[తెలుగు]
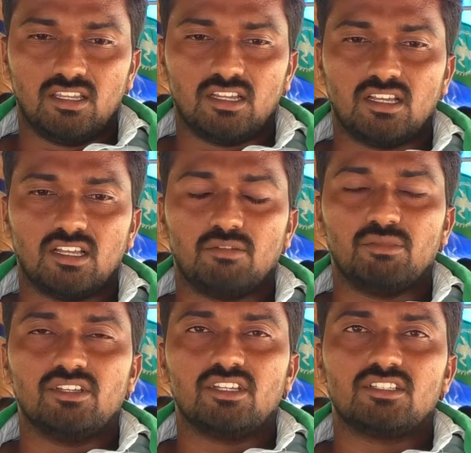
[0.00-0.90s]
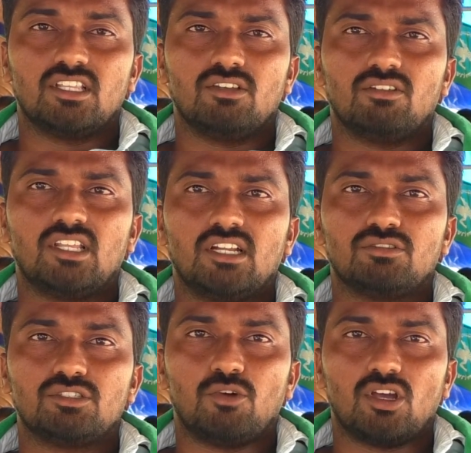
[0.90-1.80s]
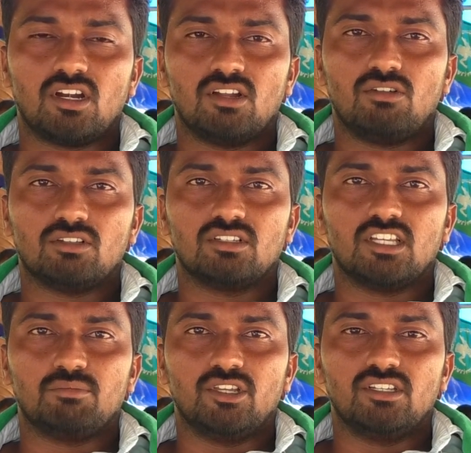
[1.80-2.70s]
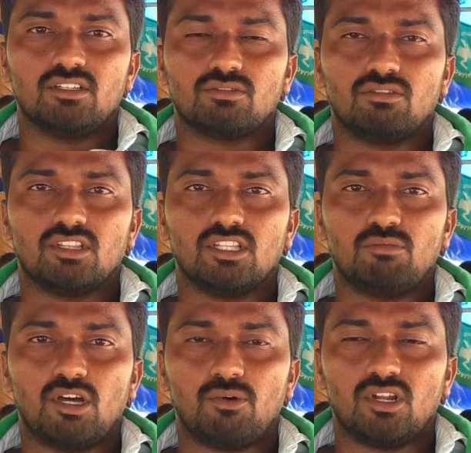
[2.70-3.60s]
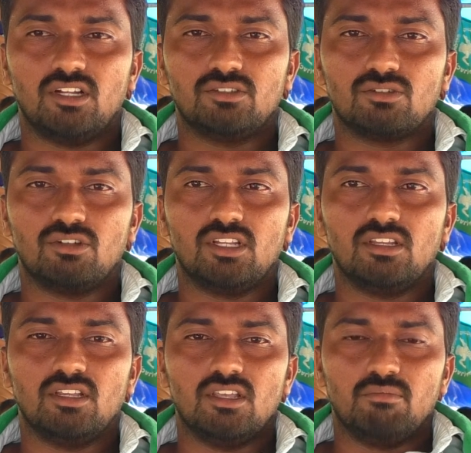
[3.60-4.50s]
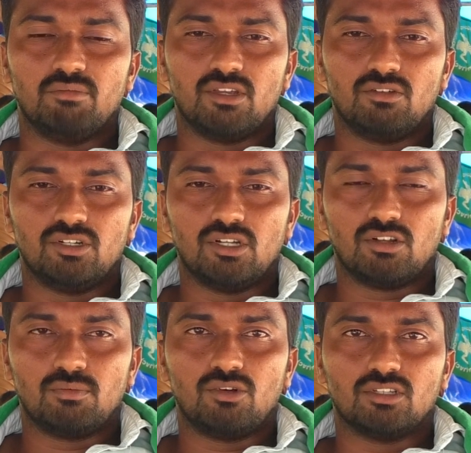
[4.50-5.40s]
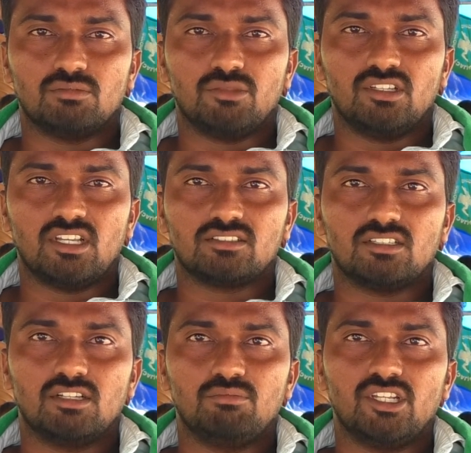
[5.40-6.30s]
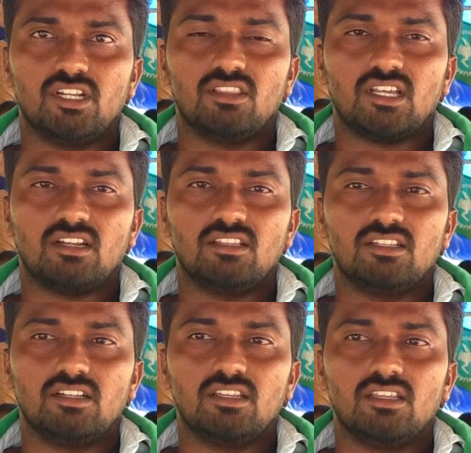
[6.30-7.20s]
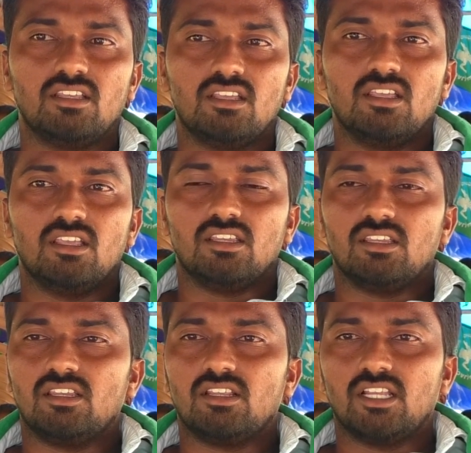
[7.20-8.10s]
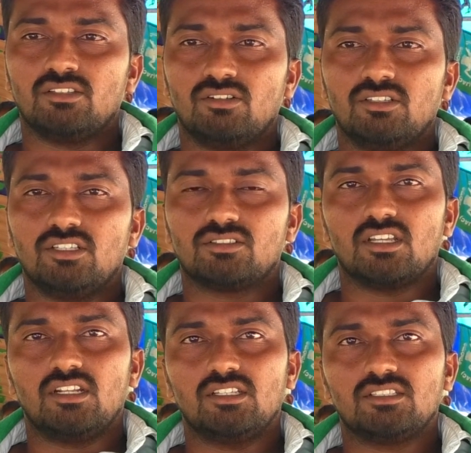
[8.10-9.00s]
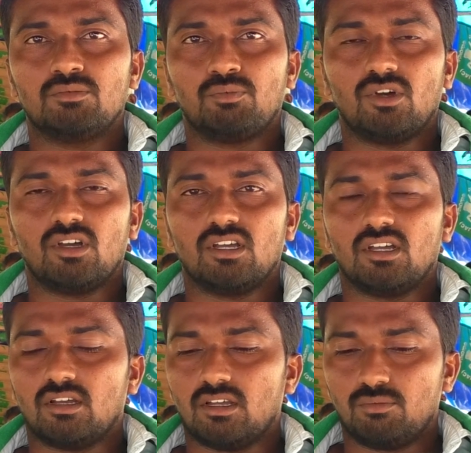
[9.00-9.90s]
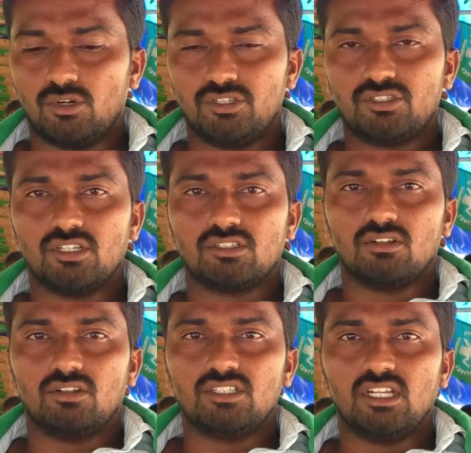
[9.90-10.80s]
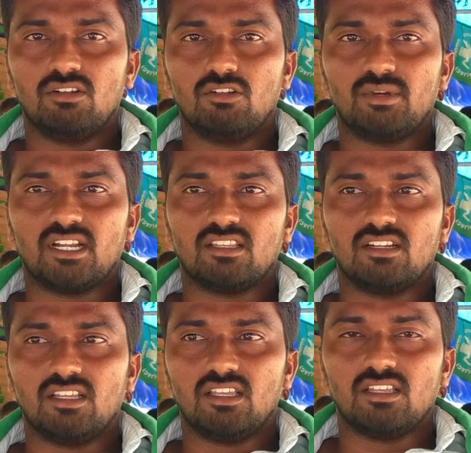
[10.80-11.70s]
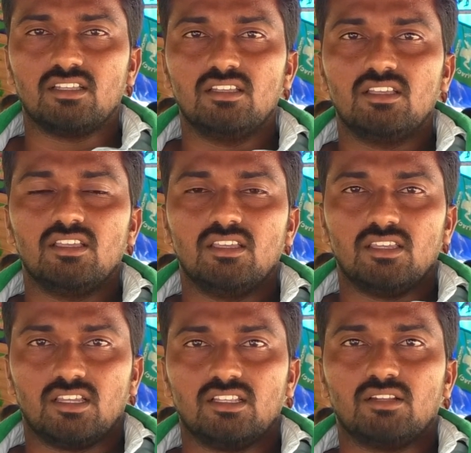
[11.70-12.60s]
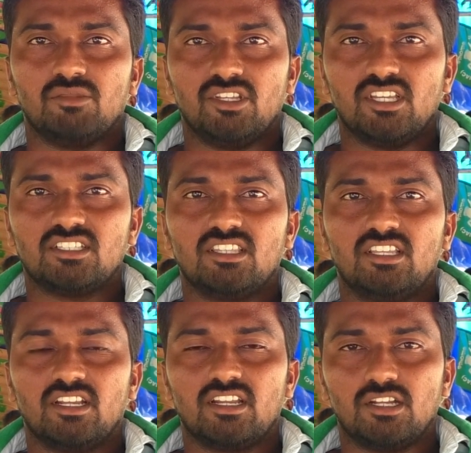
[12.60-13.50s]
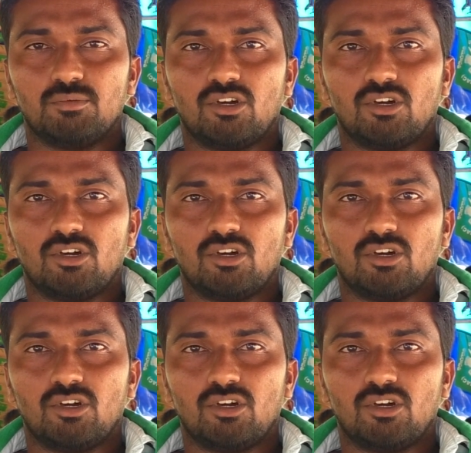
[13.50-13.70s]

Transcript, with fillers: ఇక మేము చేసేది దాని గురించి పోరాటం కోసం కదా మేము చేసుకుంటుంది మా పొలాలు ఇచ్చుకొని మేము ఈ డెవలప్ కోసం ఏం చేస్తుంటే మీరేందో అడ్డం తిరిగి ఈ రైతుల్ని తీసుకెళ్ళి పోలీస్ స్టేషన్లో జైలులో పెడతంటే ఇక మేము చేసే దేనికండి